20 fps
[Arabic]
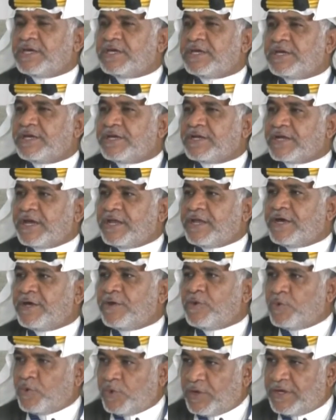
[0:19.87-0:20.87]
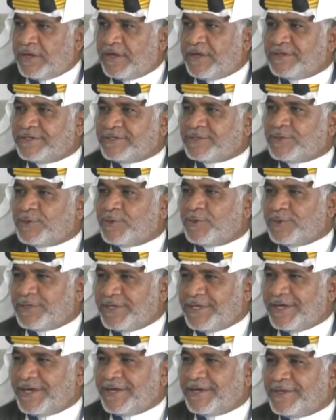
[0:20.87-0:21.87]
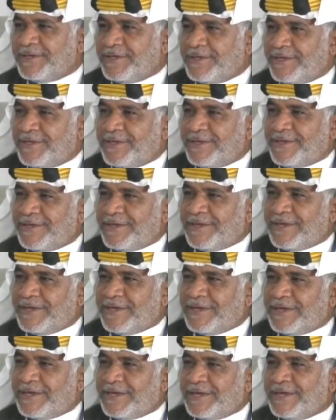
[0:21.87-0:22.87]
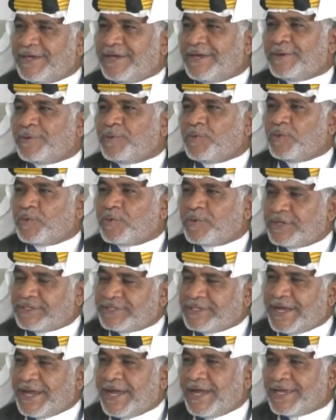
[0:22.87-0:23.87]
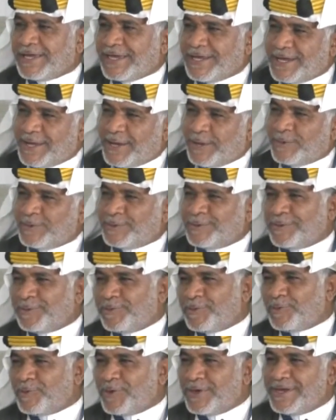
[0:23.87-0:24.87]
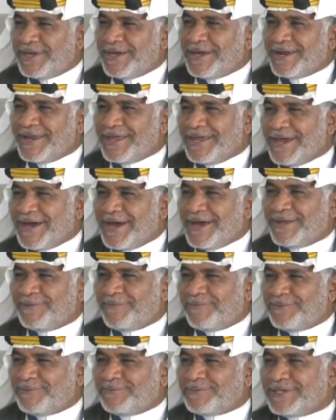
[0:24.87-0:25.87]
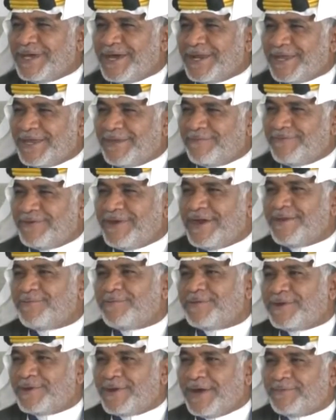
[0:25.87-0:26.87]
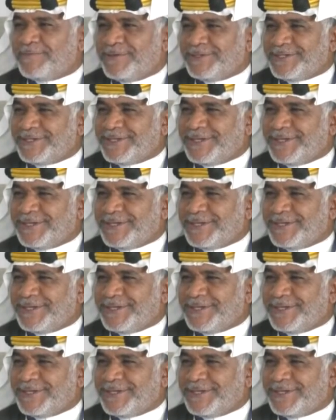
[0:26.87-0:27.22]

القناه الاولى السعوديه نعم ايه وكل صراحه كنا ويا ريان في مشاركين في هالبرنامج